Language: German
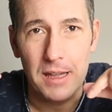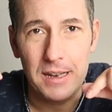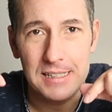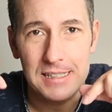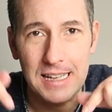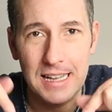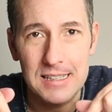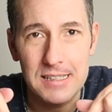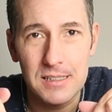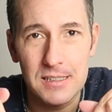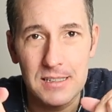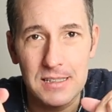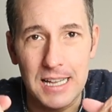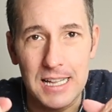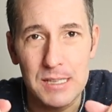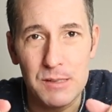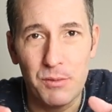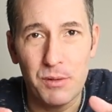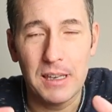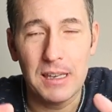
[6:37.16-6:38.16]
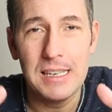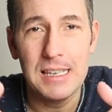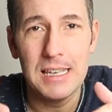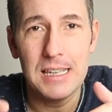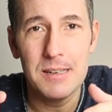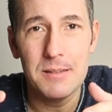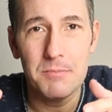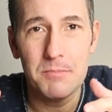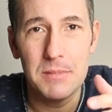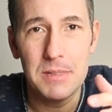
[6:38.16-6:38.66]
Das Ganze
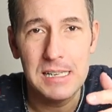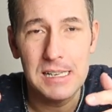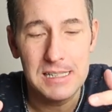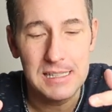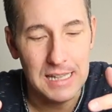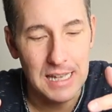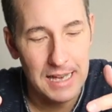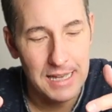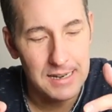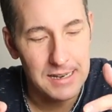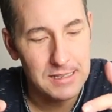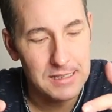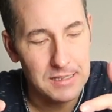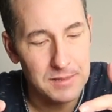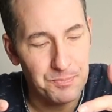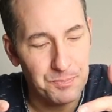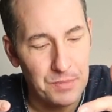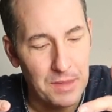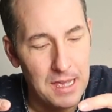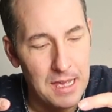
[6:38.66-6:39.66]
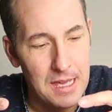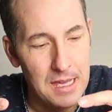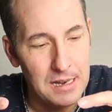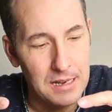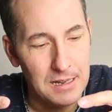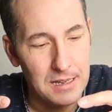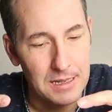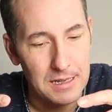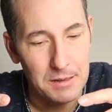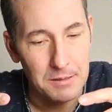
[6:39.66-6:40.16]
transferieren mittels eines
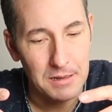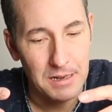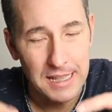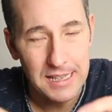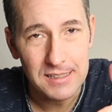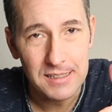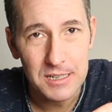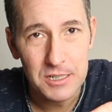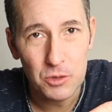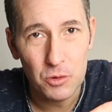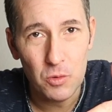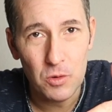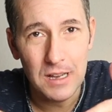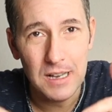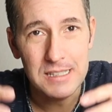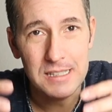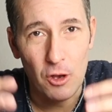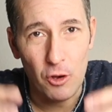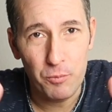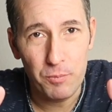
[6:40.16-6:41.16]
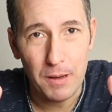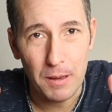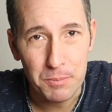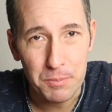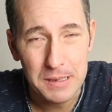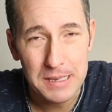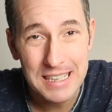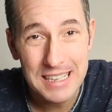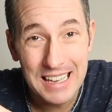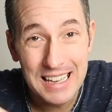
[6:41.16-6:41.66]
äh, Laserdruckers auf
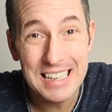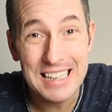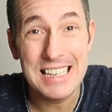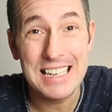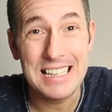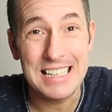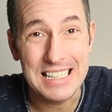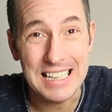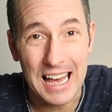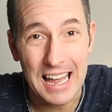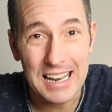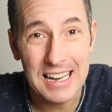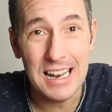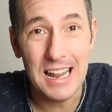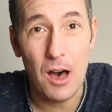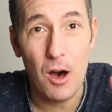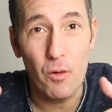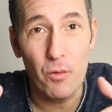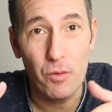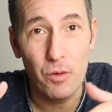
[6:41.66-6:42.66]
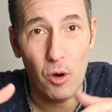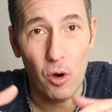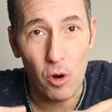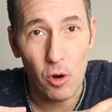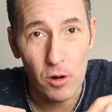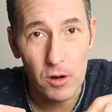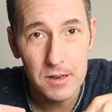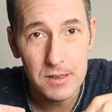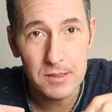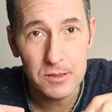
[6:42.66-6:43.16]
Papier, dann auf
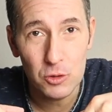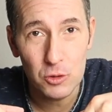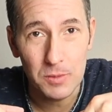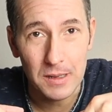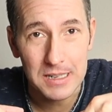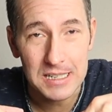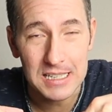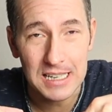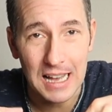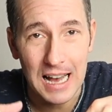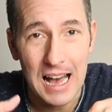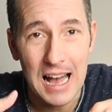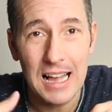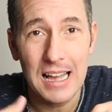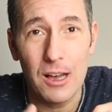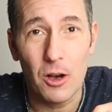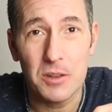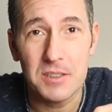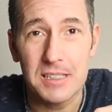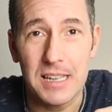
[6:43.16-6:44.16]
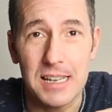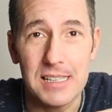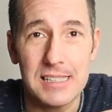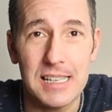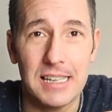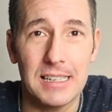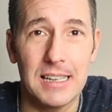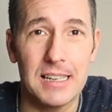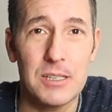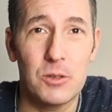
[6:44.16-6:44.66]
Holz übertragen. Auch
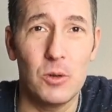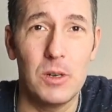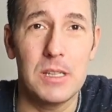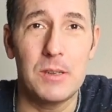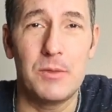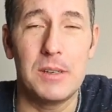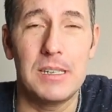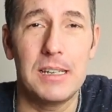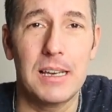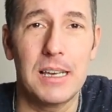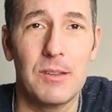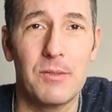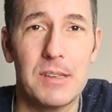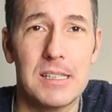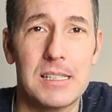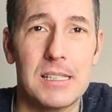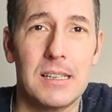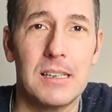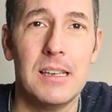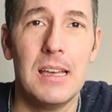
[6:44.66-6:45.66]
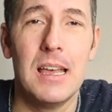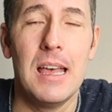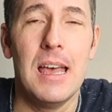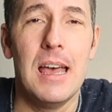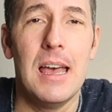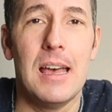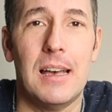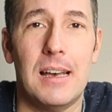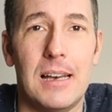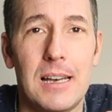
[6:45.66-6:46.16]
das hat natürlich wieder gewisse
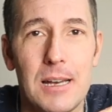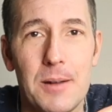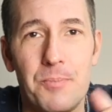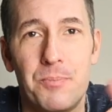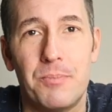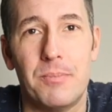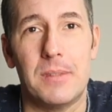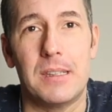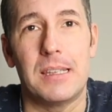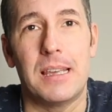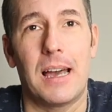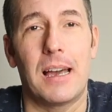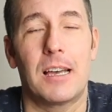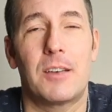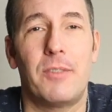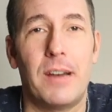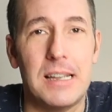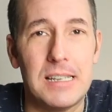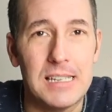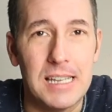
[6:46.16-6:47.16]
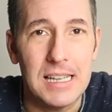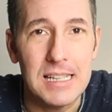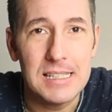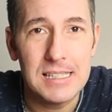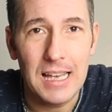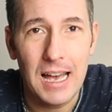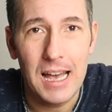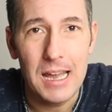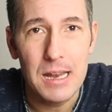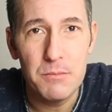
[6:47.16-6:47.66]
ähm, ja,
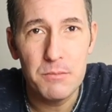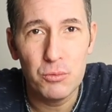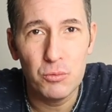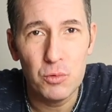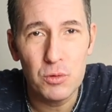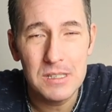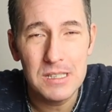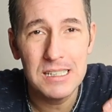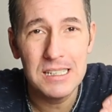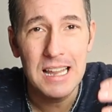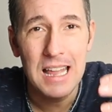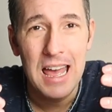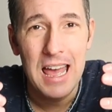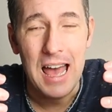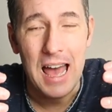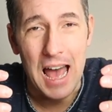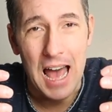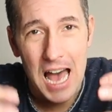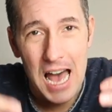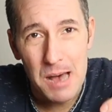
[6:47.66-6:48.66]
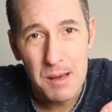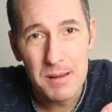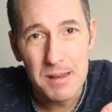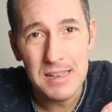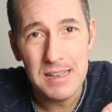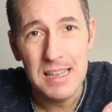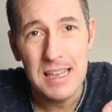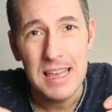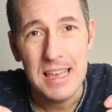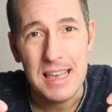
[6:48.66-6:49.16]
Qualitätseinbußen,
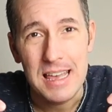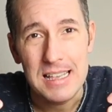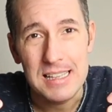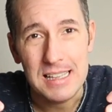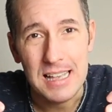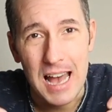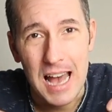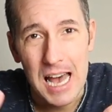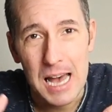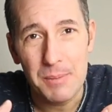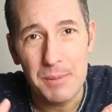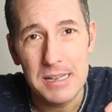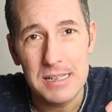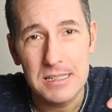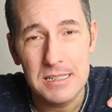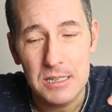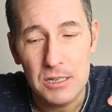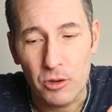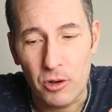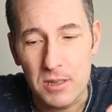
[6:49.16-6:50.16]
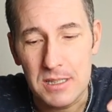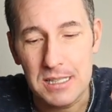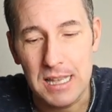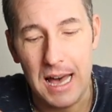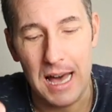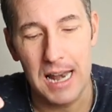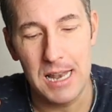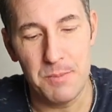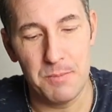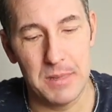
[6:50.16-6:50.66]
aber es arbeitet trotz
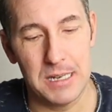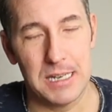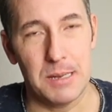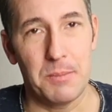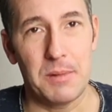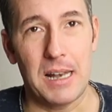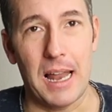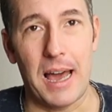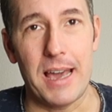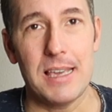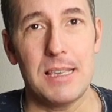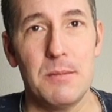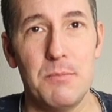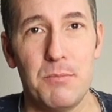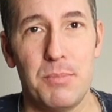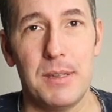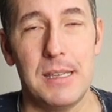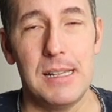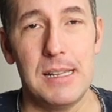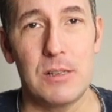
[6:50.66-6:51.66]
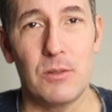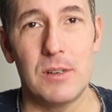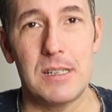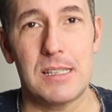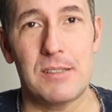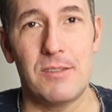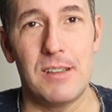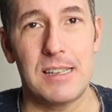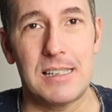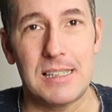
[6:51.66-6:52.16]
allem mit dem gleichen Bild und
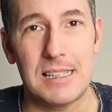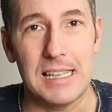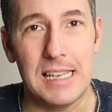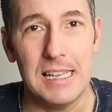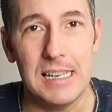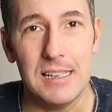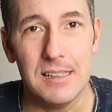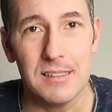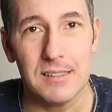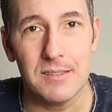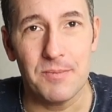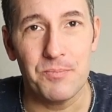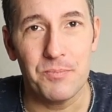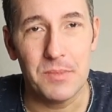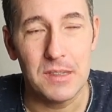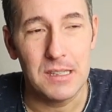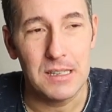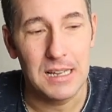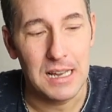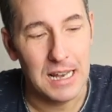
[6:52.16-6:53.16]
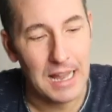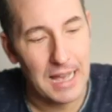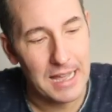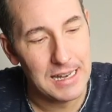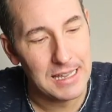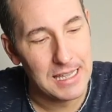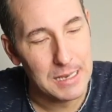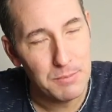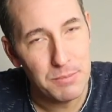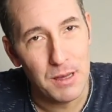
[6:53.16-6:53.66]
es wird jede
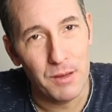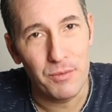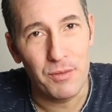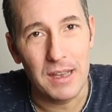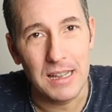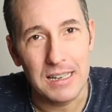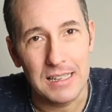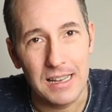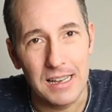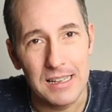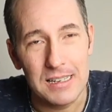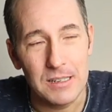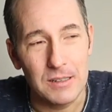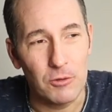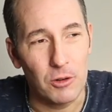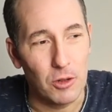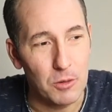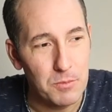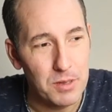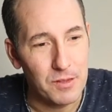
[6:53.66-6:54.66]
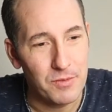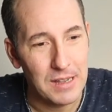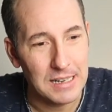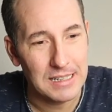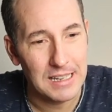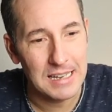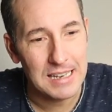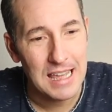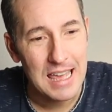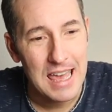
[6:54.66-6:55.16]
kleine Imperfektheit oder
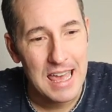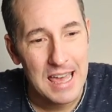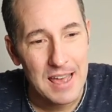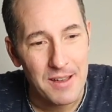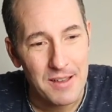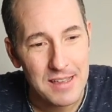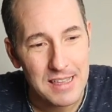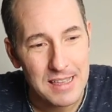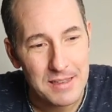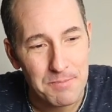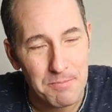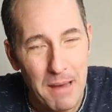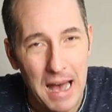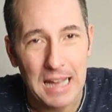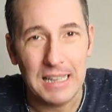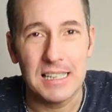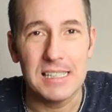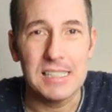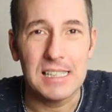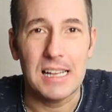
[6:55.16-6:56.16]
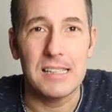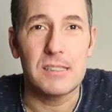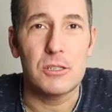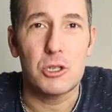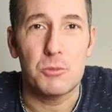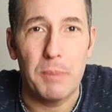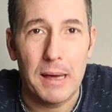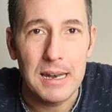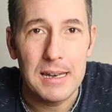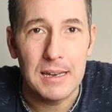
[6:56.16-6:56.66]
Unperfektheit macht das Ganze
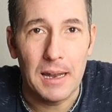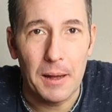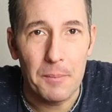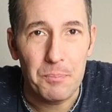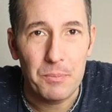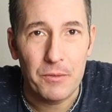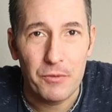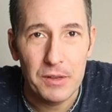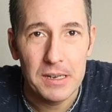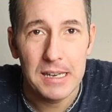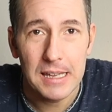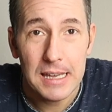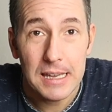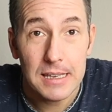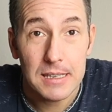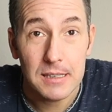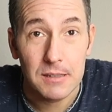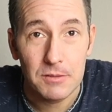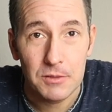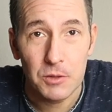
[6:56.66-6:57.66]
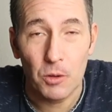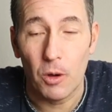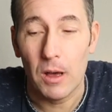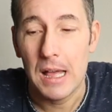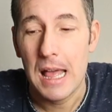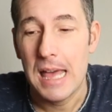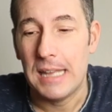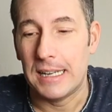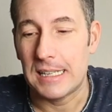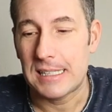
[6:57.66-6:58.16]
spannender, finde ich. So,
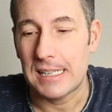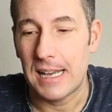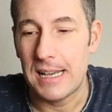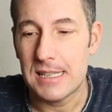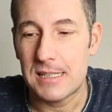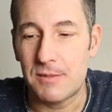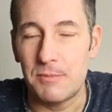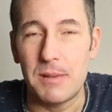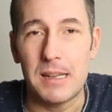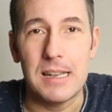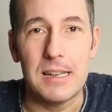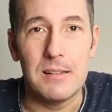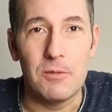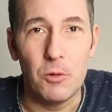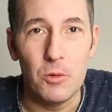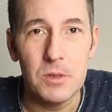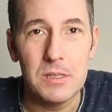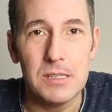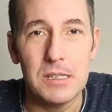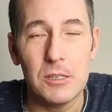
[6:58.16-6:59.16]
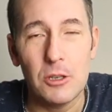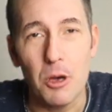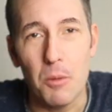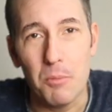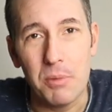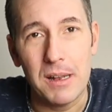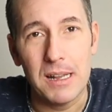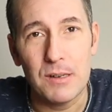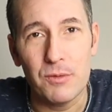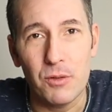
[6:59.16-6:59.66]
das heißt, man entlöst sich
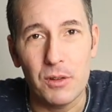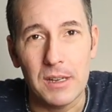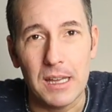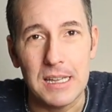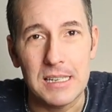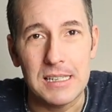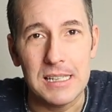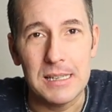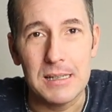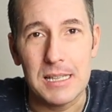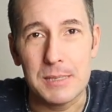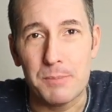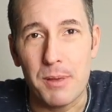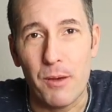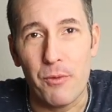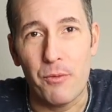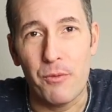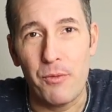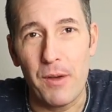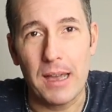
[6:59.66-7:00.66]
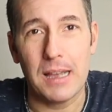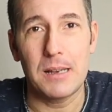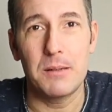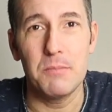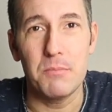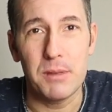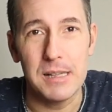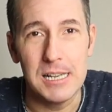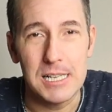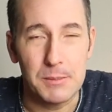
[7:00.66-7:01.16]
komplett von der Idee des
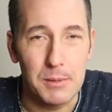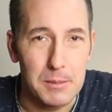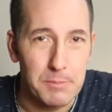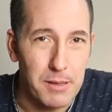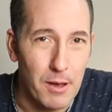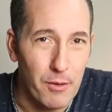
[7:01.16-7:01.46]
perfekten Bildes, des